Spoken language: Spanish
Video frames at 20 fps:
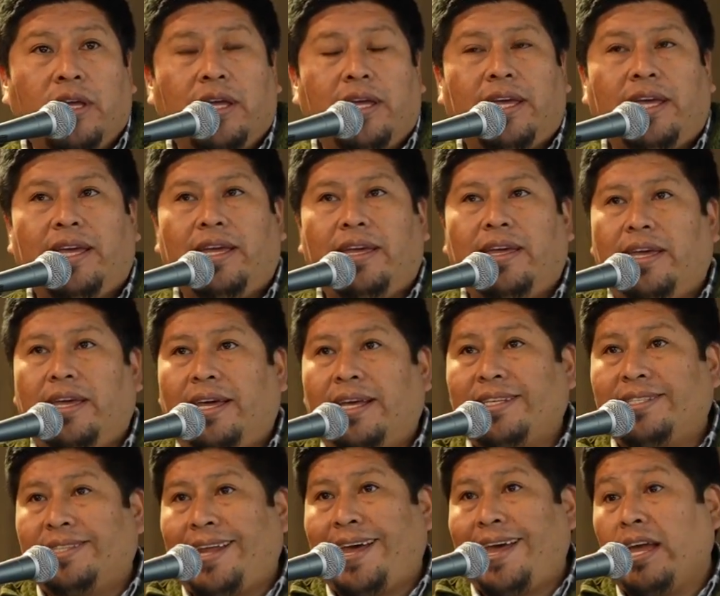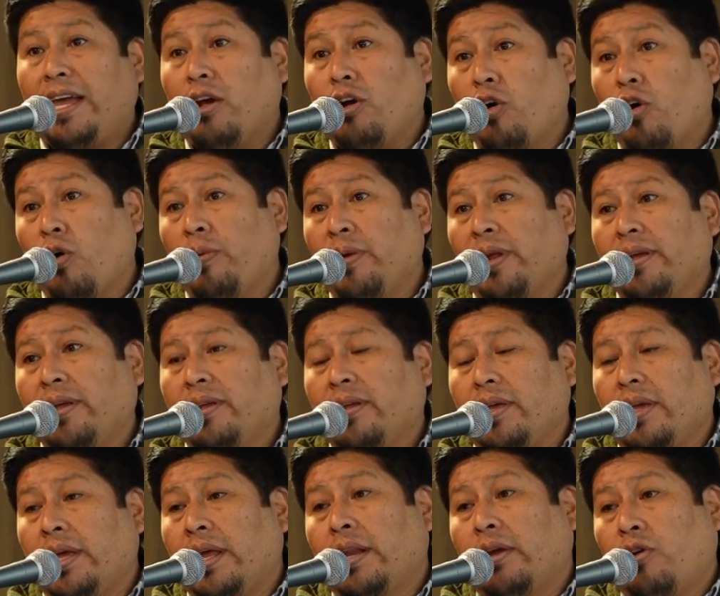eh, extraen cobre
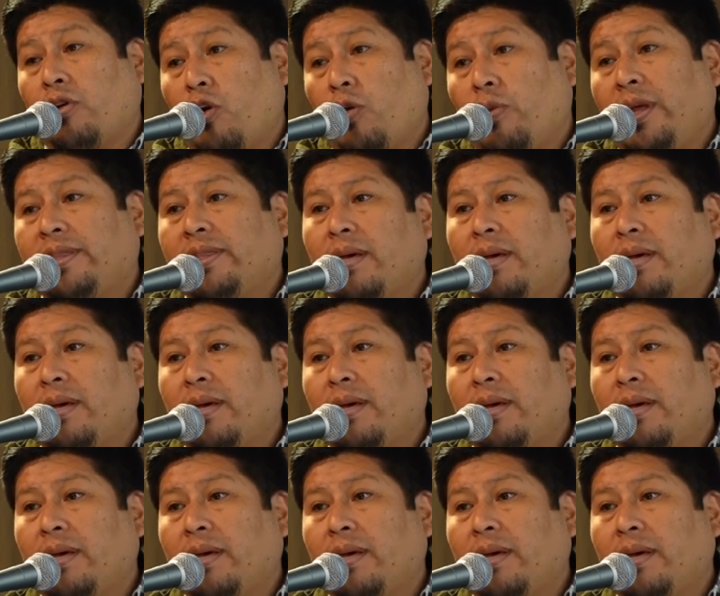y el cobre